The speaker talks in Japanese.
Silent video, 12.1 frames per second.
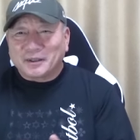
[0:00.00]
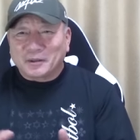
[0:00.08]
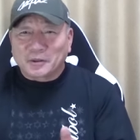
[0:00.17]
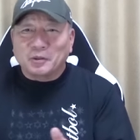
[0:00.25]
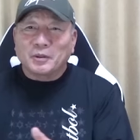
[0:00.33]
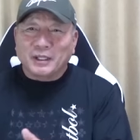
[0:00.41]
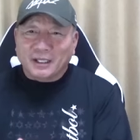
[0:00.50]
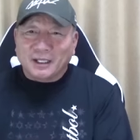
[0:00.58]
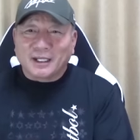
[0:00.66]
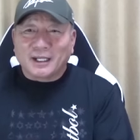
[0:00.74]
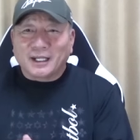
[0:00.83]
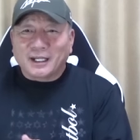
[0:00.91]
うん、小
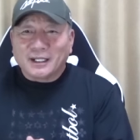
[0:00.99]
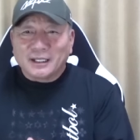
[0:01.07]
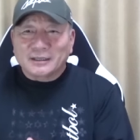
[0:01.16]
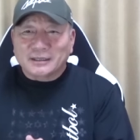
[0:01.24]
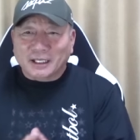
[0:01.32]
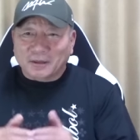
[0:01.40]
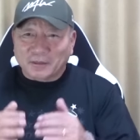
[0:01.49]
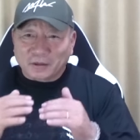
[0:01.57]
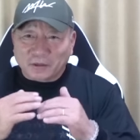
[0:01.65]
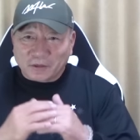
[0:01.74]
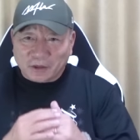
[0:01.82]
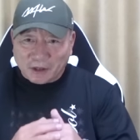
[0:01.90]
が坂本
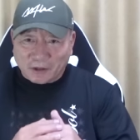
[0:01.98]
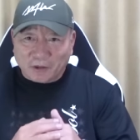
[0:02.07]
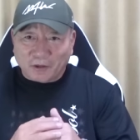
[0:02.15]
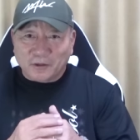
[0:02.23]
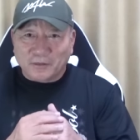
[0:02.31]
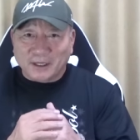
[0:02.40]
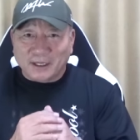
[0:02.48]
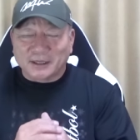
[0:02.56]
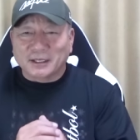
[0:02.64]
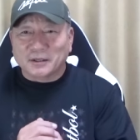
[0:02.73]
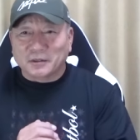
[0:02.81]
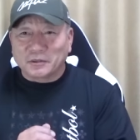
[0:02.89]
の後ろ6番あ
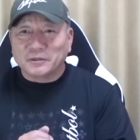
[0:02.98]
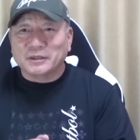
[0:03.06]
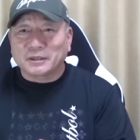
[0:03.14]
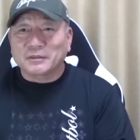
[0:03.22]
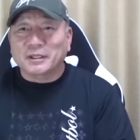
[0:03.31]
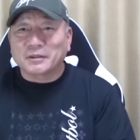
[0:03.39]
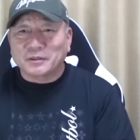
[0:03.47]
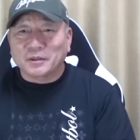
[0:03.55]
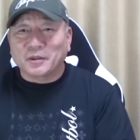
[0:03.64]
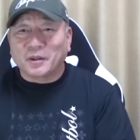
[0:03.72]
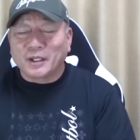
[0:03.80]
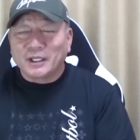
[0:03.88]
たりを打ってくれる
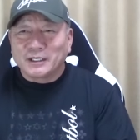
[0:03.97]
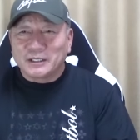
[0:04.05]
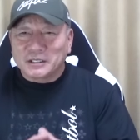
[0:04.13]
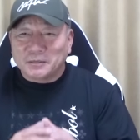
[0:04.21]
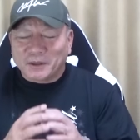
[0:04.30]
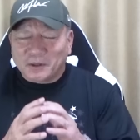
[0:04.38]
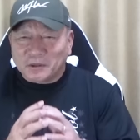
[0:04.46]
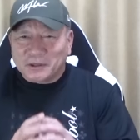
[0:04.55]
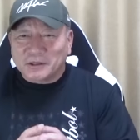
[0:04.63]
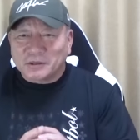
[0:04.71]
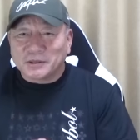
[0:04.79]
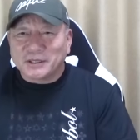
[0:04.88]
と、一番
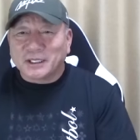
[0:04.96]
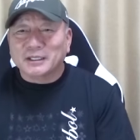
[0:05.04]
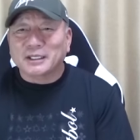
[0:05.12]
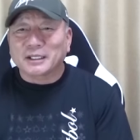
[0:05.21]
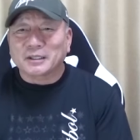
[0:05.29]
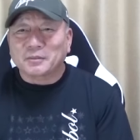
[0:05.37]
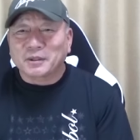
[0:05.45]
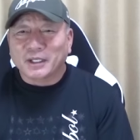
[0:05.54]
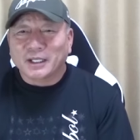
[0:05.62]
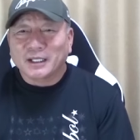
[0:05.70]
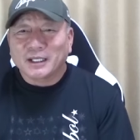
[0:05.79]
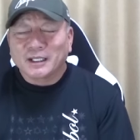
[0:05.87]
落ち着いたんだけどもね、